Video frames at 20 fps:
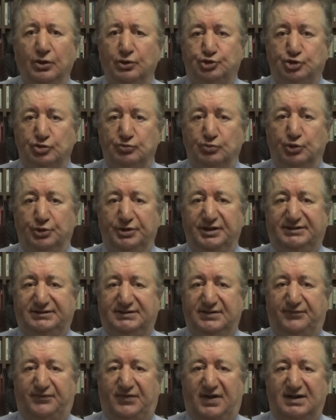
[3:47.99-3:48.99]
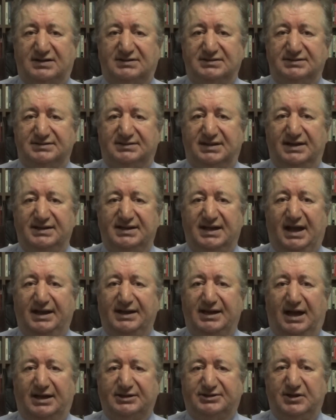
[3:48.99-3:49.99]
Cumhur İttifakı'nda
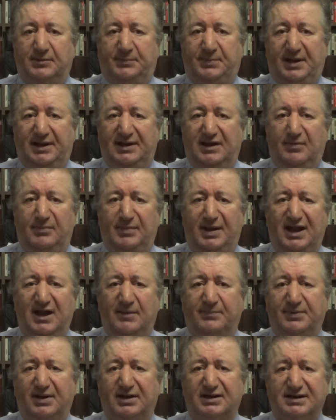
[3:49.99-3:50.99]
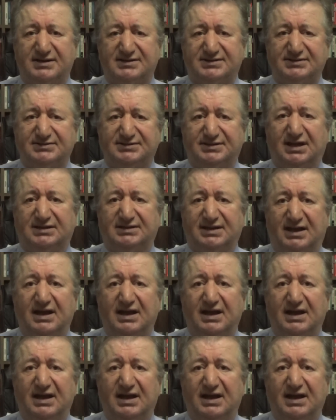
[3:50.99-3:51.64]
yani AKP ile MHP arasında